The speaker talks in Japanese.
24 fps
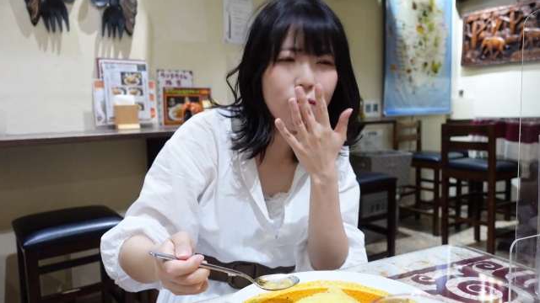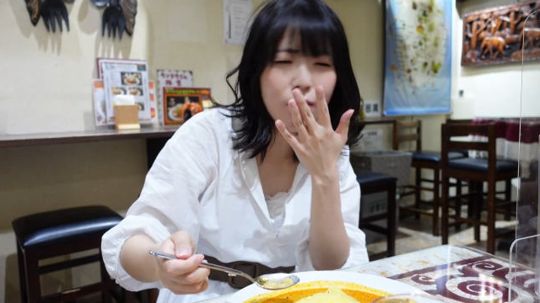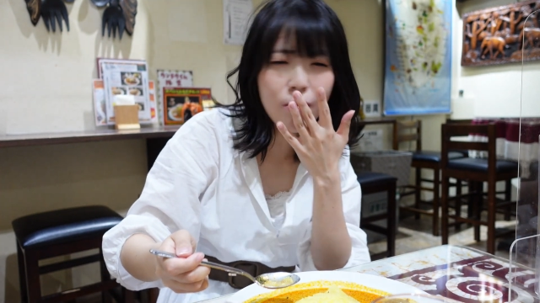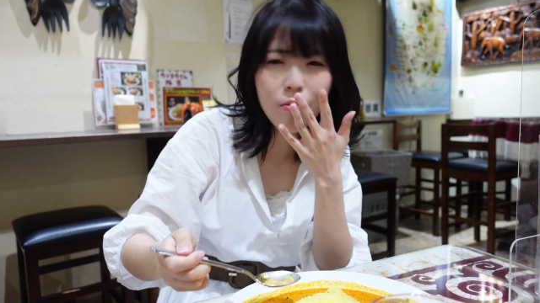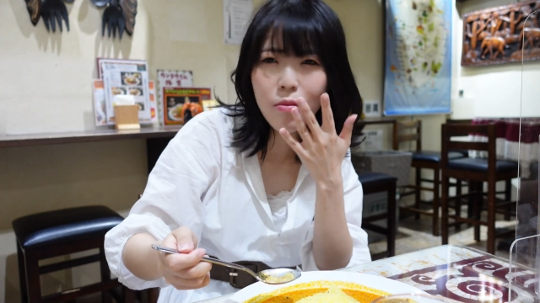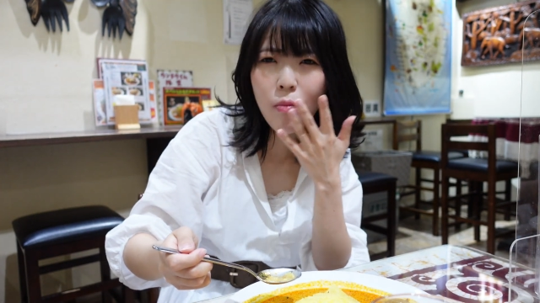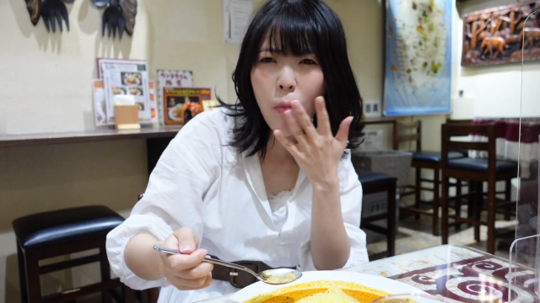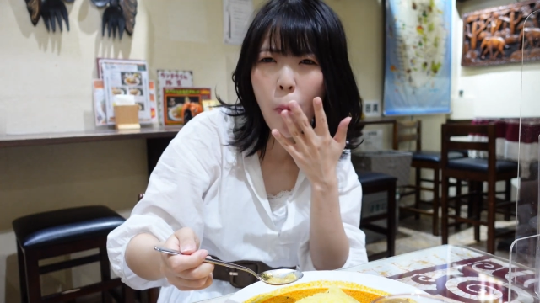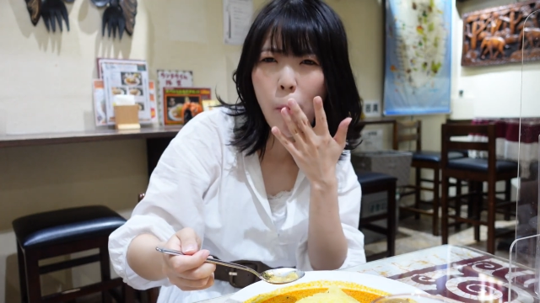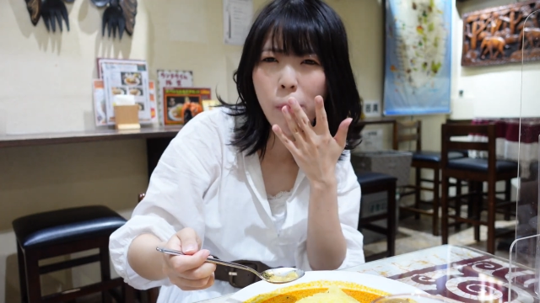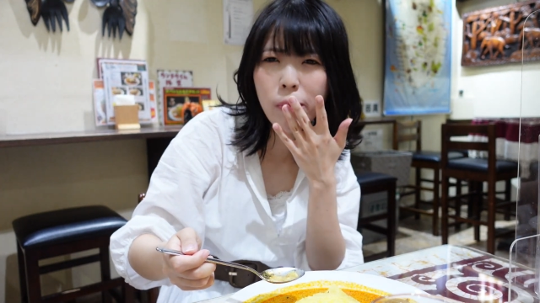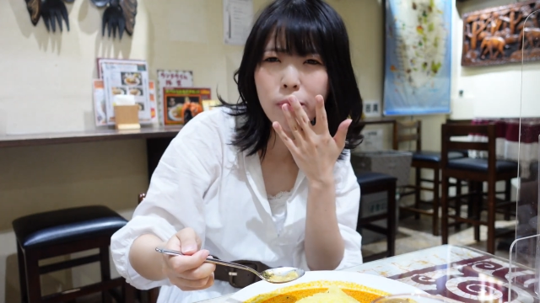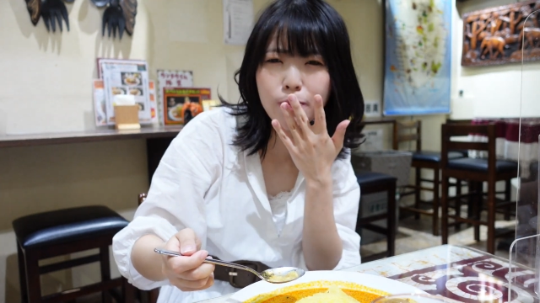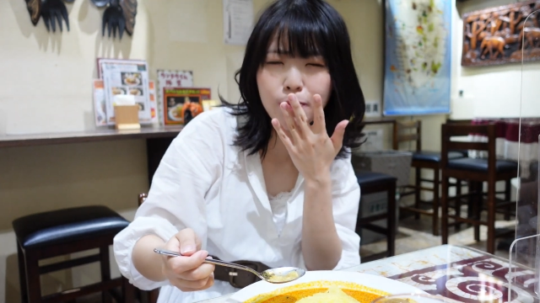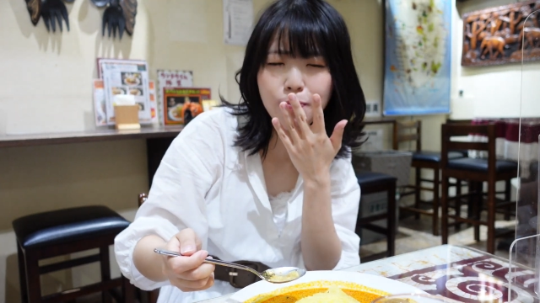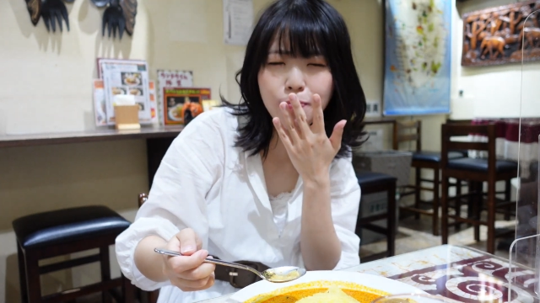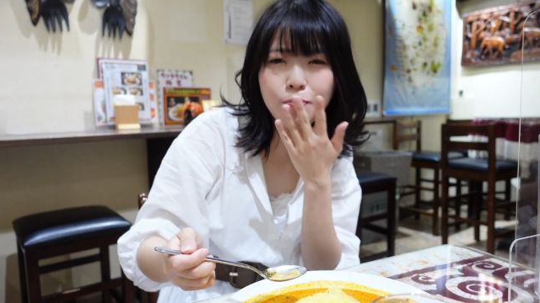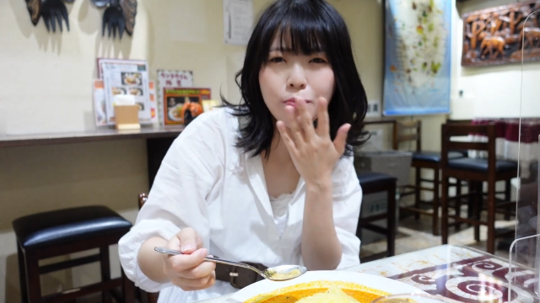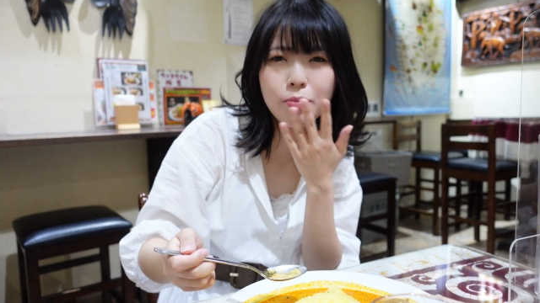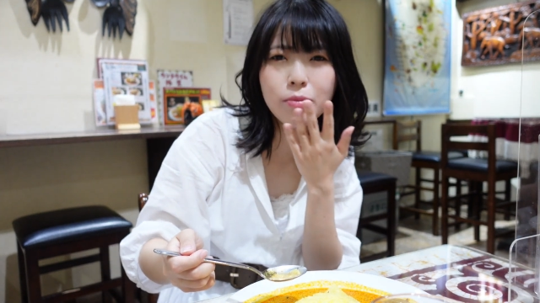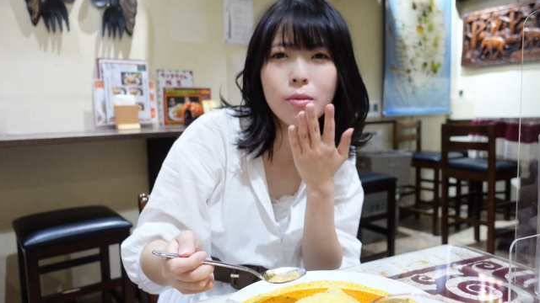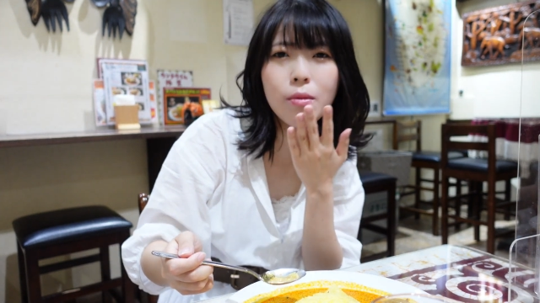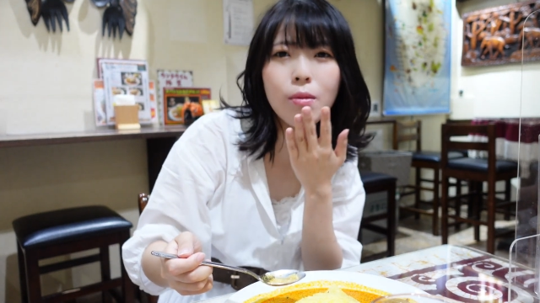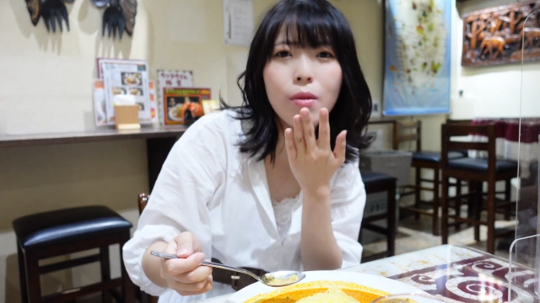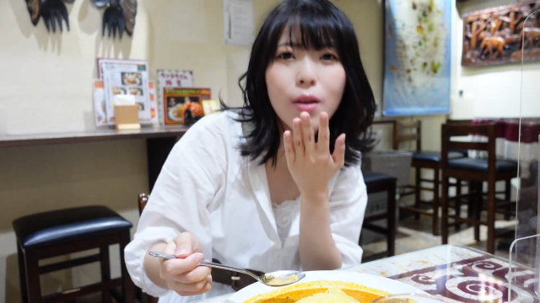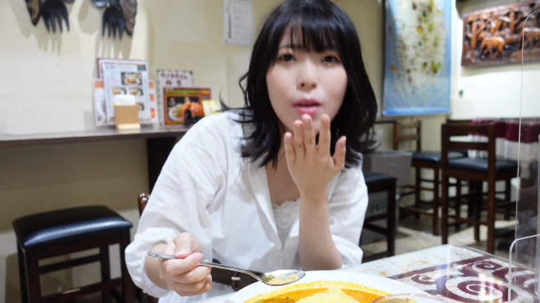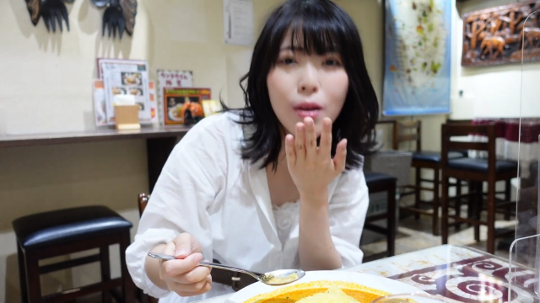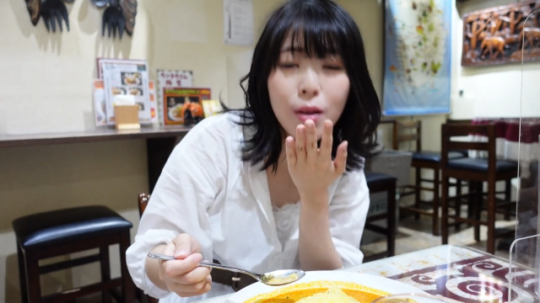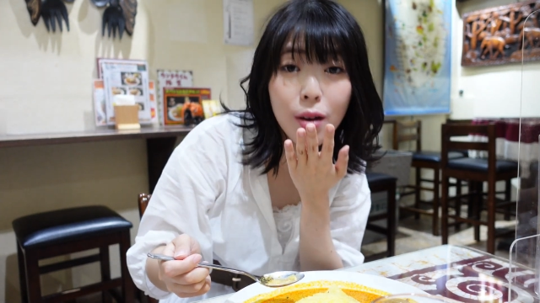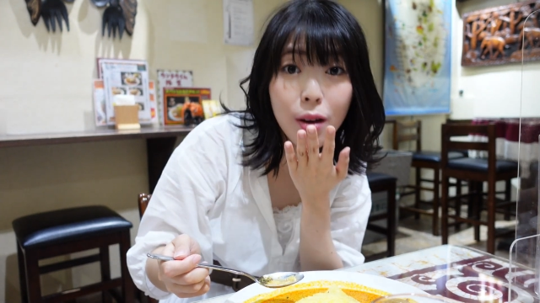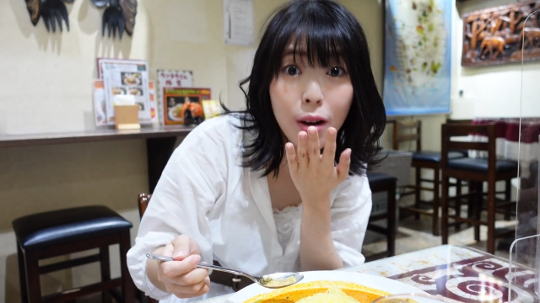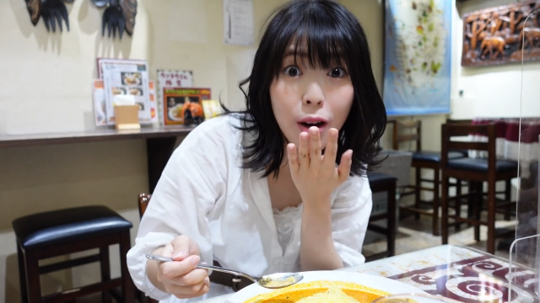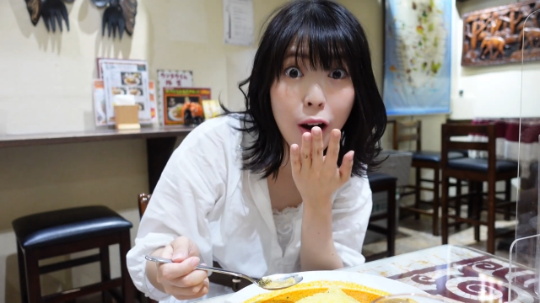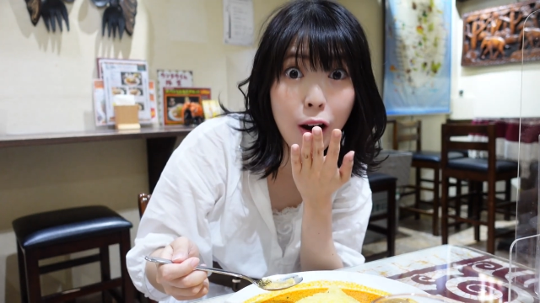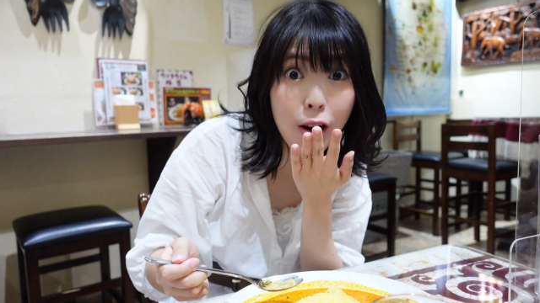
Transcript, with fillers: 深みのある美味し